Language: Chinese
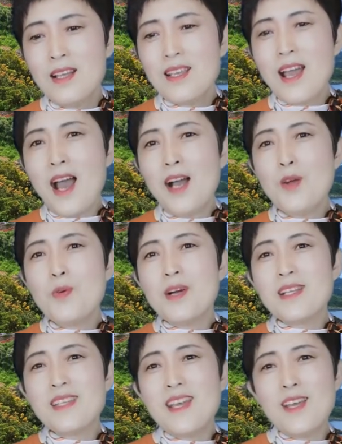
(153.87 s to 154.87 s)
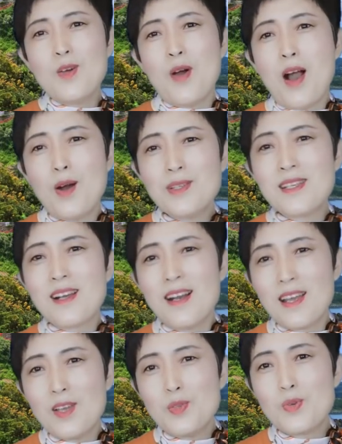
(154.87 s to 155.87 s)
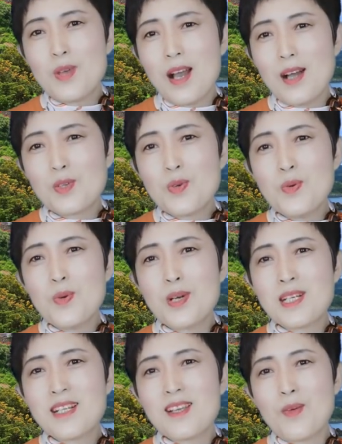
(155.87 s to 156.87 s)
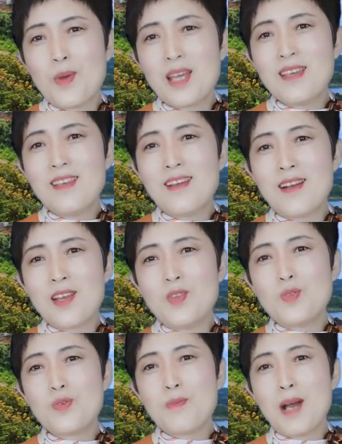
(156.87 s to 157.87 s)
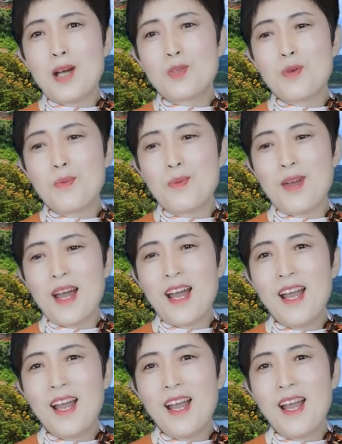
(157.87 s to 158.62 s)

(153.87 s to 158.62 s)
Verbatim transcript: 你韩国你也有好几个邻居啊，中国是你唯一的邻居吗？对不对？